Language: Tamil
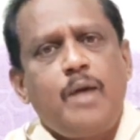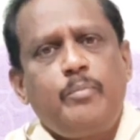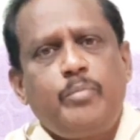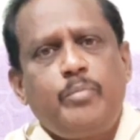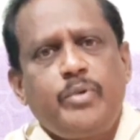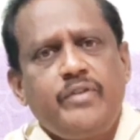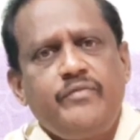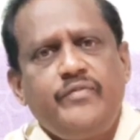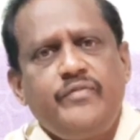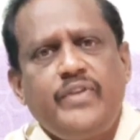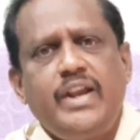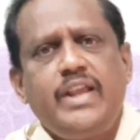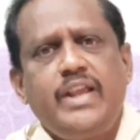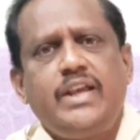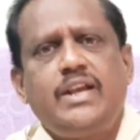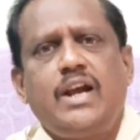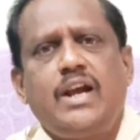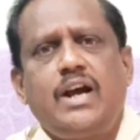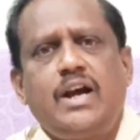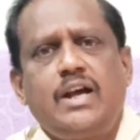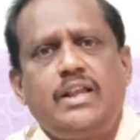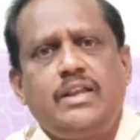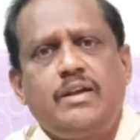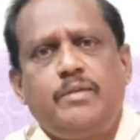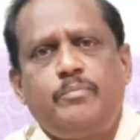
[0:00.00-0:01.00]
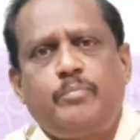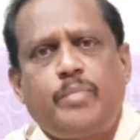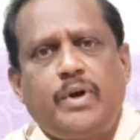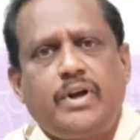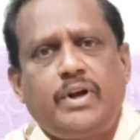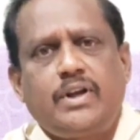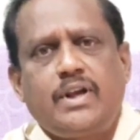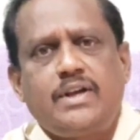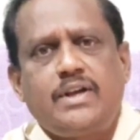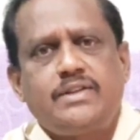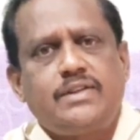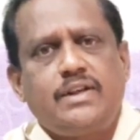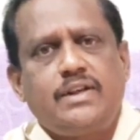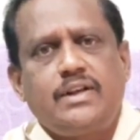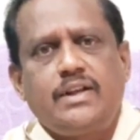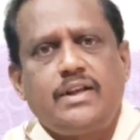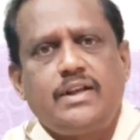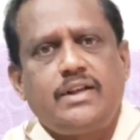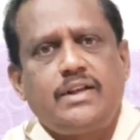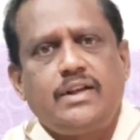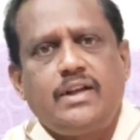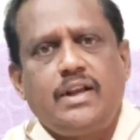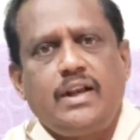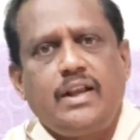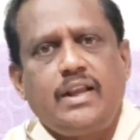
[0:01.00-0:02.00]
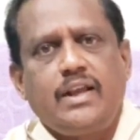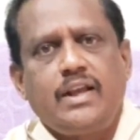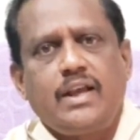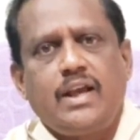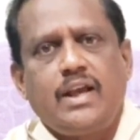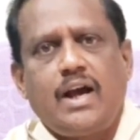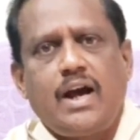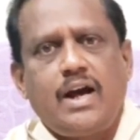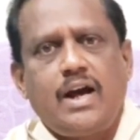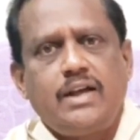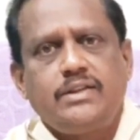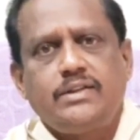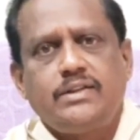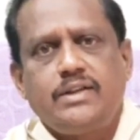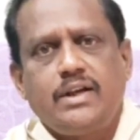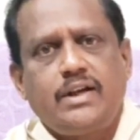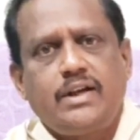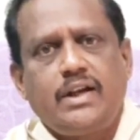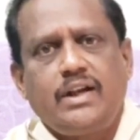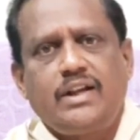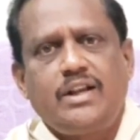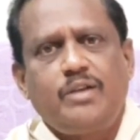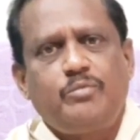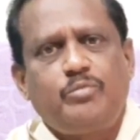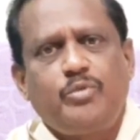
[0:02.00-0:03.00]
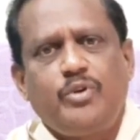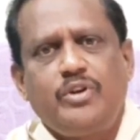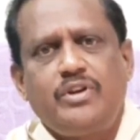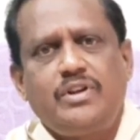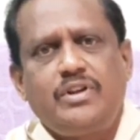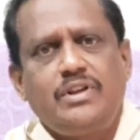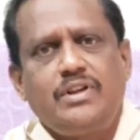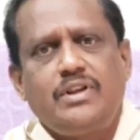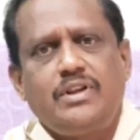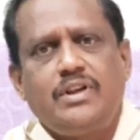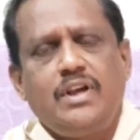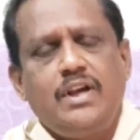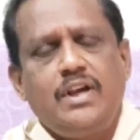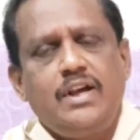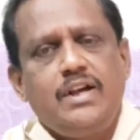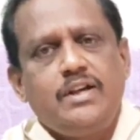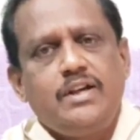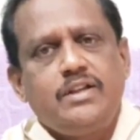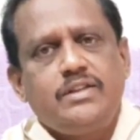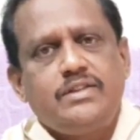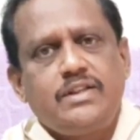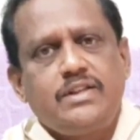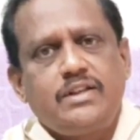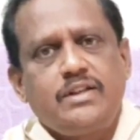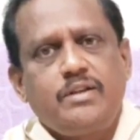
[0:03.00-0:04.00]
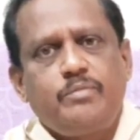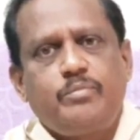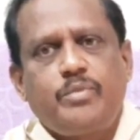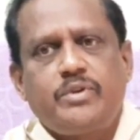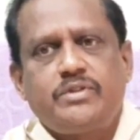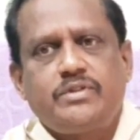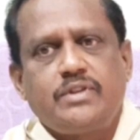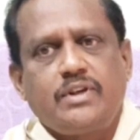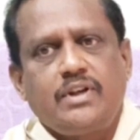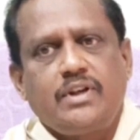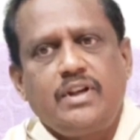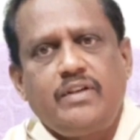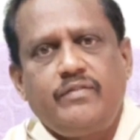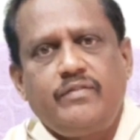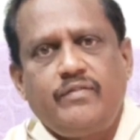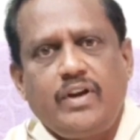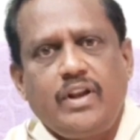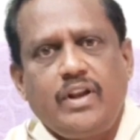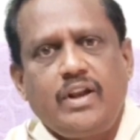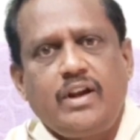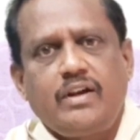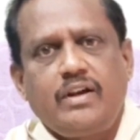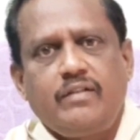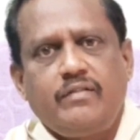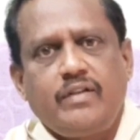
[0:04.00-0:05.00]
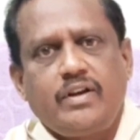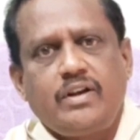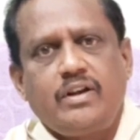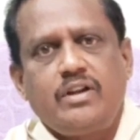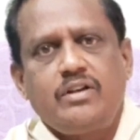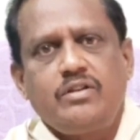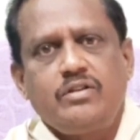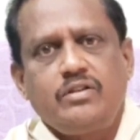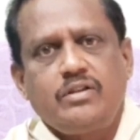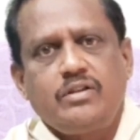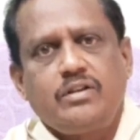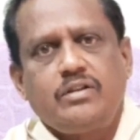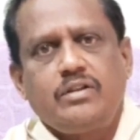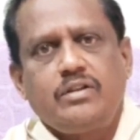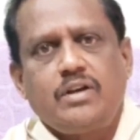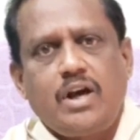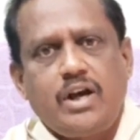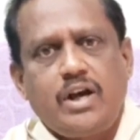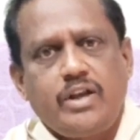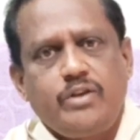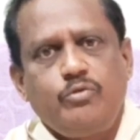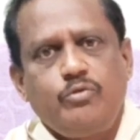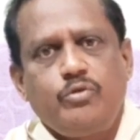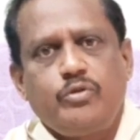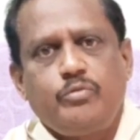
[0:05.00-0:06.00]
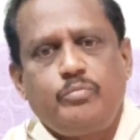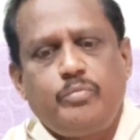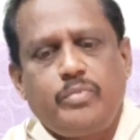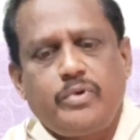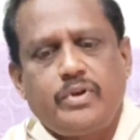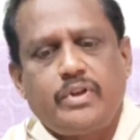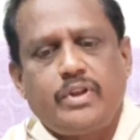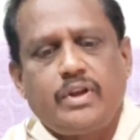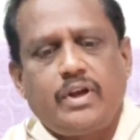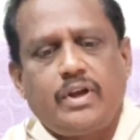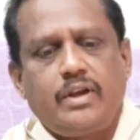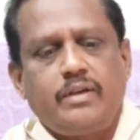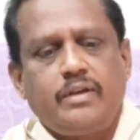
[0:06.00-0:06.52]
அப்புறம் வெடிக்காத பட்டாசெல்லாம் இருக்குது இல்லைங்க அதுக்கு கிட்ட போயிட்டு சின்ன பசங்களை விளையாட வேண்டாம்னு அறிவுறுப்பு